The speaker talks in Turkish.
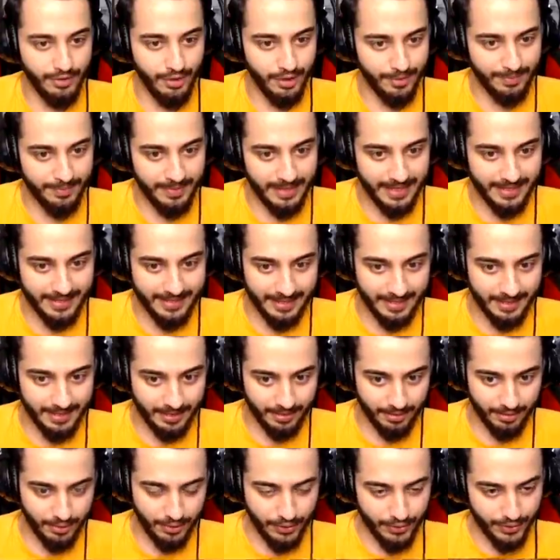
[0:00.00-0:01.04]
Yorumlarda
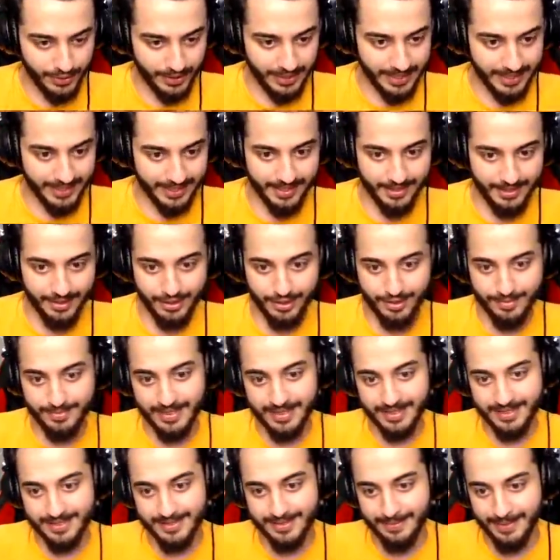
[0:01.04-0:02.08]
konuyla ilgili
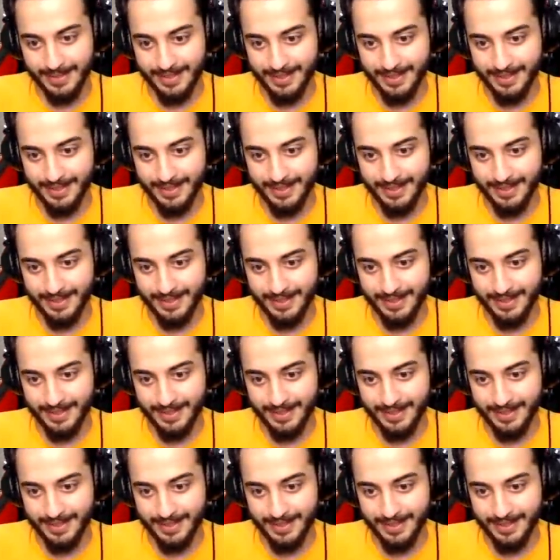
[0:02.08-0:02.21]
yorumlarınızı